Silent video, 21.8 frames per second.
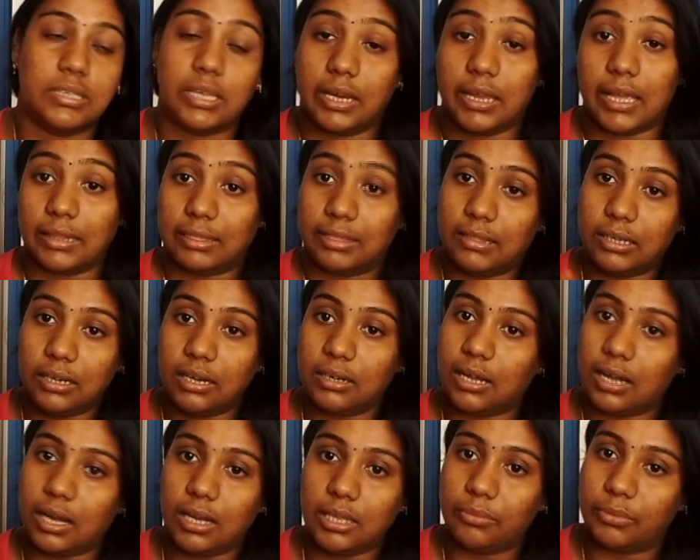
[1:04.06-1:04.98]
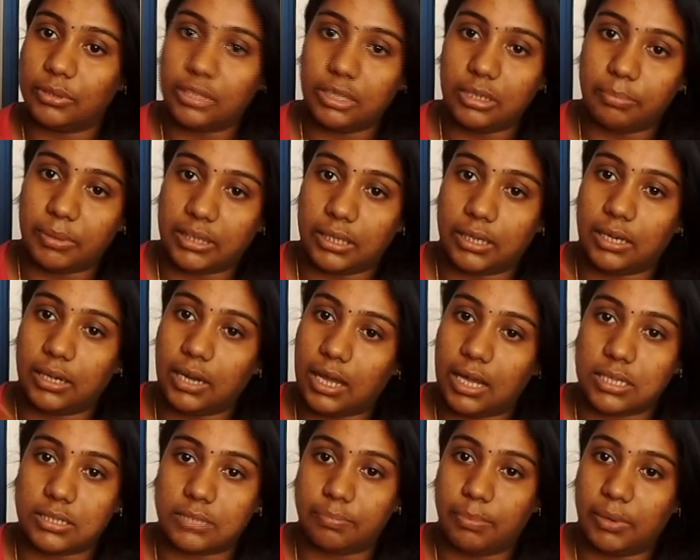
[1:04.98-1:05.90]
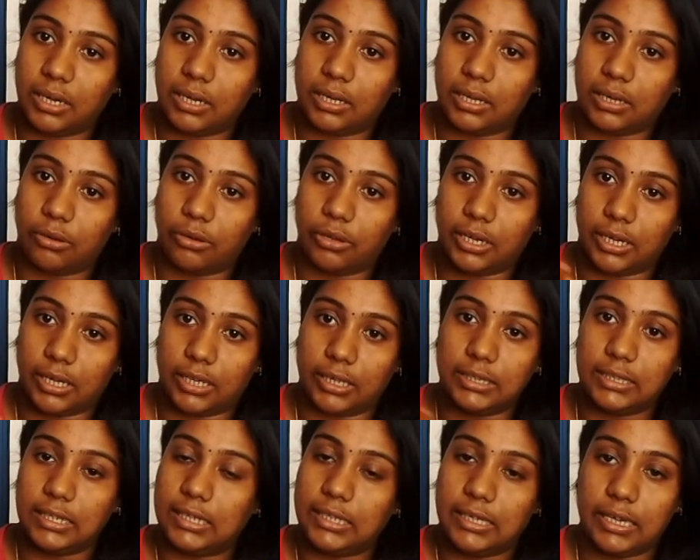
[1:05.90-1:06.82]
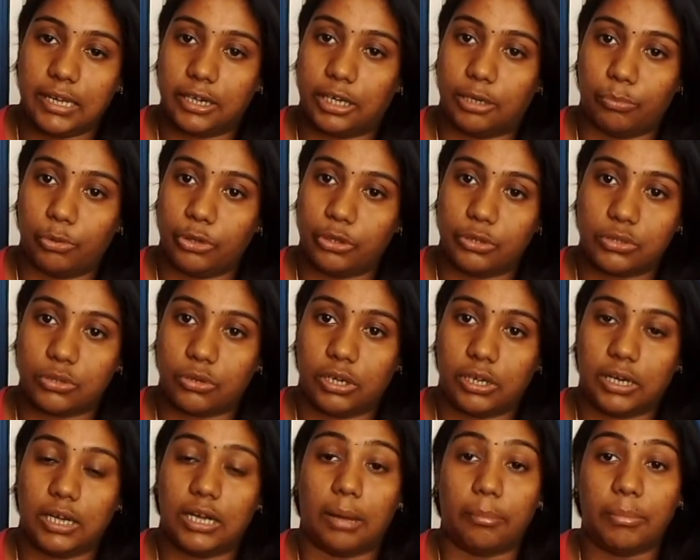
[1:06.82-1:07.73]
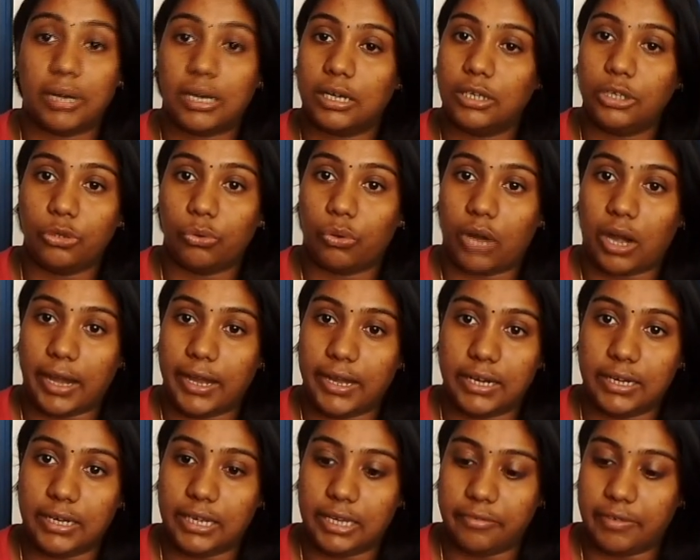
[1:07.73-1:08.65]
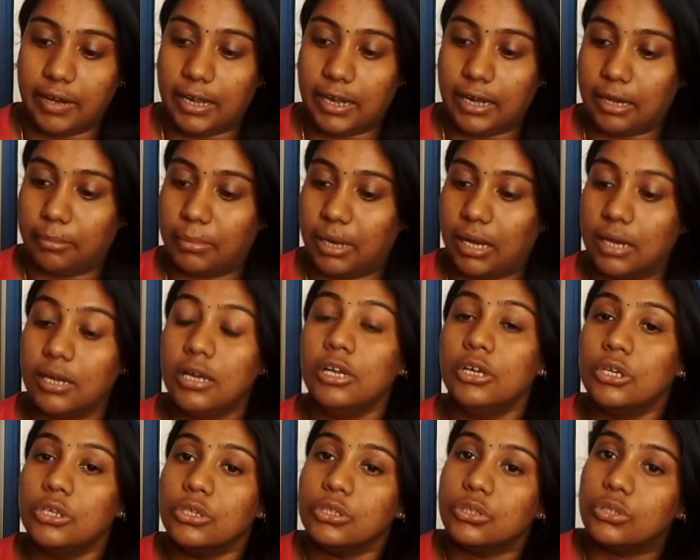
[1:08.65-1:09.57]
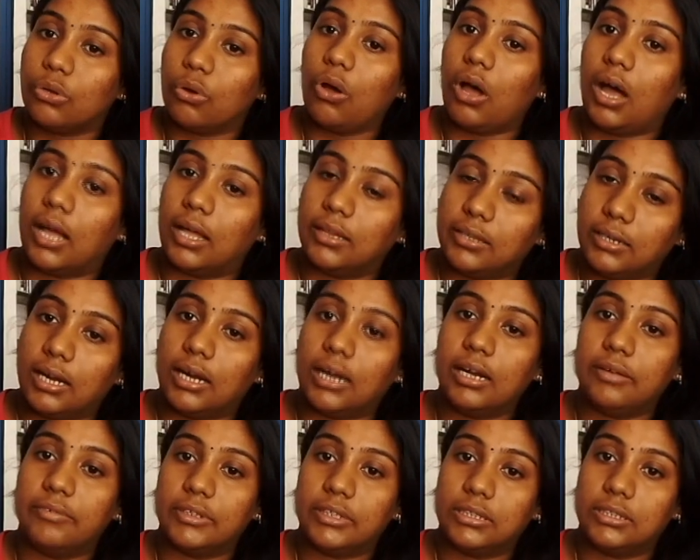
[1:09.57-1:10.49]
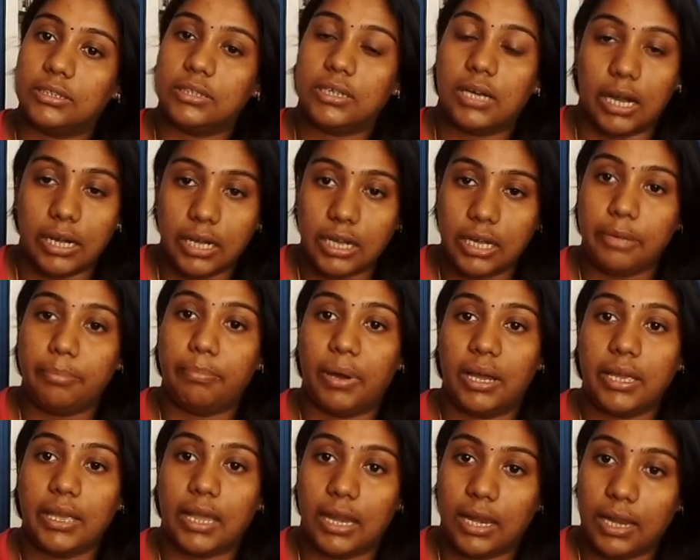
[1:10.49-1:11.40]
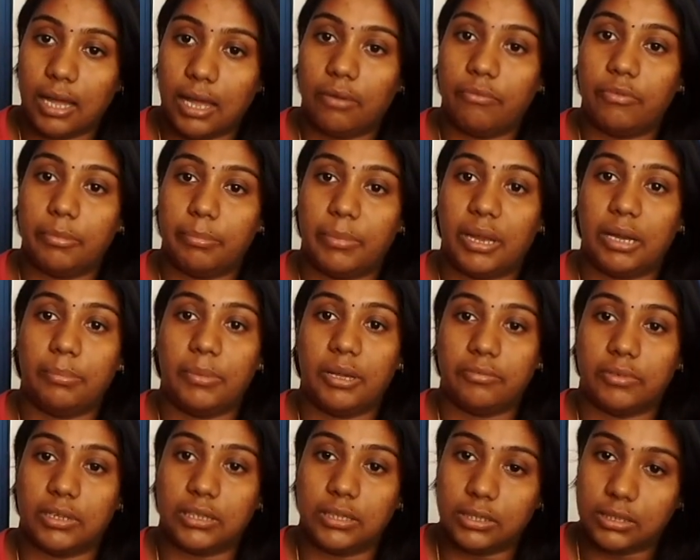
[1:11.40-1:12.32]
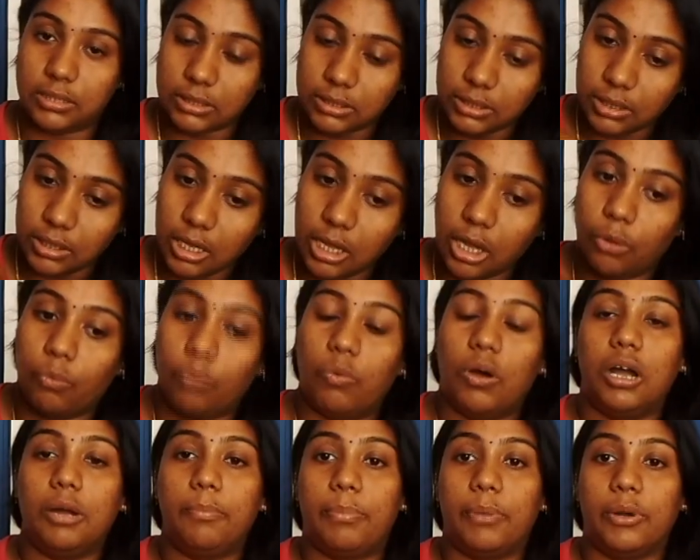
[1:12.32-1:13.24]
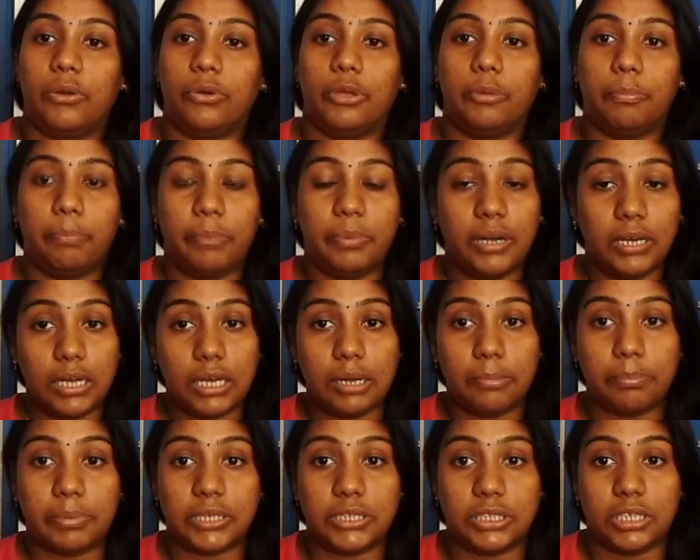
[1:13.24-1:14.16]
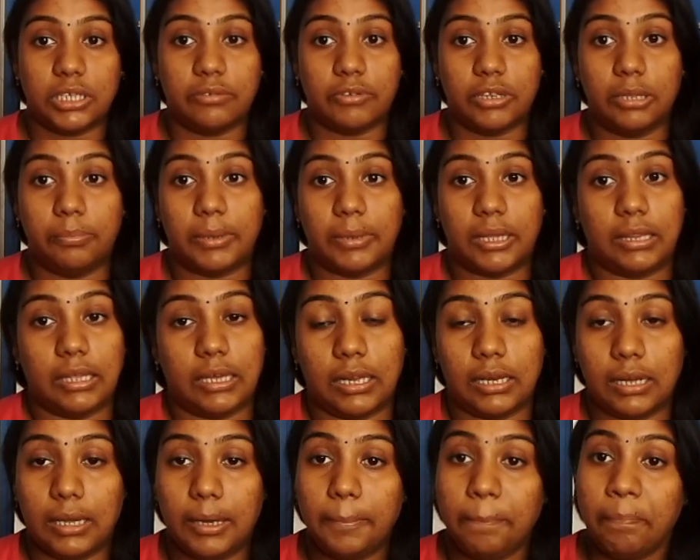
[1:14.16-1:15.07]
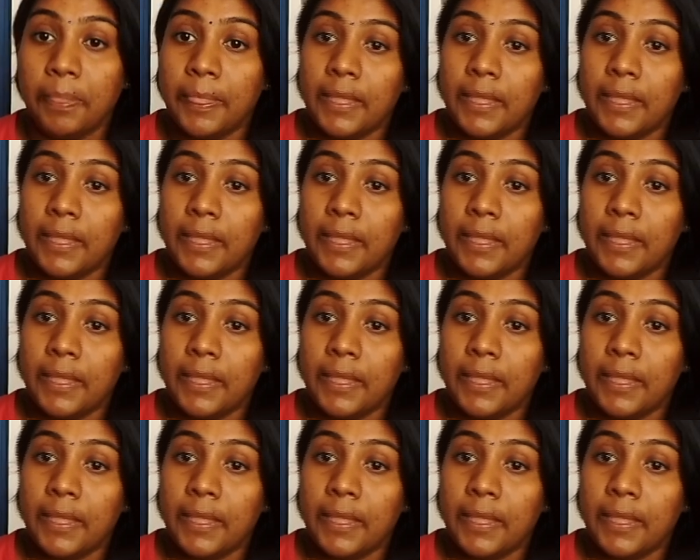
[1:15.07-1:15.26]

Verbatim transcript: சரி எத்தனை நாளைக்கு வந்துட்டு பார்த்தீங்கன்னா ஹஸ்பண்டோட இதுலேயே இருக்க முடியும் சொல்லுங்கள் நமக்குன்ட்டு ஒரு ஐடென்டி வேண்டாமா ஸோ அதனால வந்துட்டு கண்டிப்பாக எல்லா விமனுமே வந்துட்டு ஒர்க் பண்ணணும் இப்போ இருக்கிற பிரச்சனை வந்து பார்த்தீங்கன்னா